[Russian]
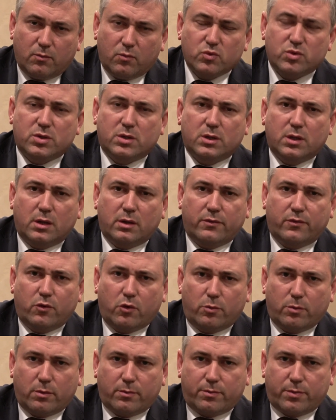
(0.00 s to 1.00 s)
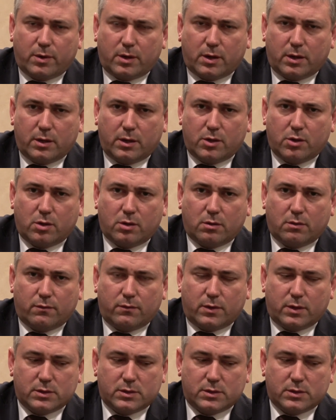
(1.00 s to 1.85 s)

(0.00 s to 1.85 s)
Мусорная реформа, проходящая в